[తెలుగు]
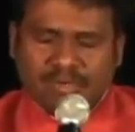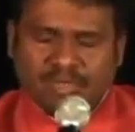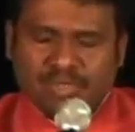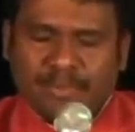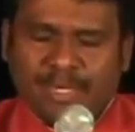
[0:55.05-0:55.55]

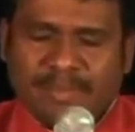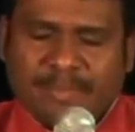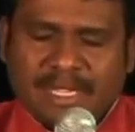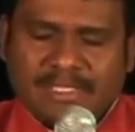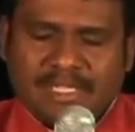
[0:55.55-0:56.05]
కొద్దిపాటి
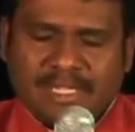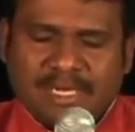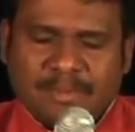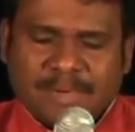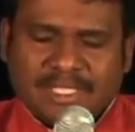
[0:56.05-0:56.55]
ప్రార్థన
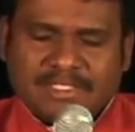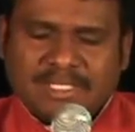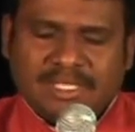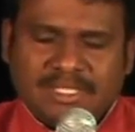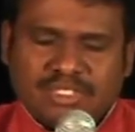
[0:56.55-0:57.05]
నీ పాద
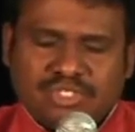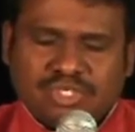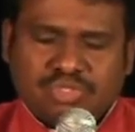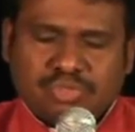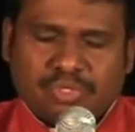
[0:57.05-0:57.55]
సన్నిధికి
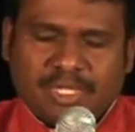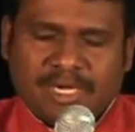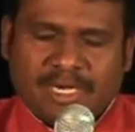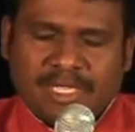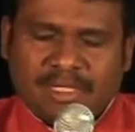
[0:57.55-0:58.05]

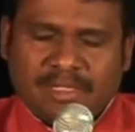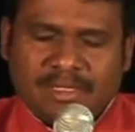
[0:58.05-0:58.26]
చేర్చుకుంటారని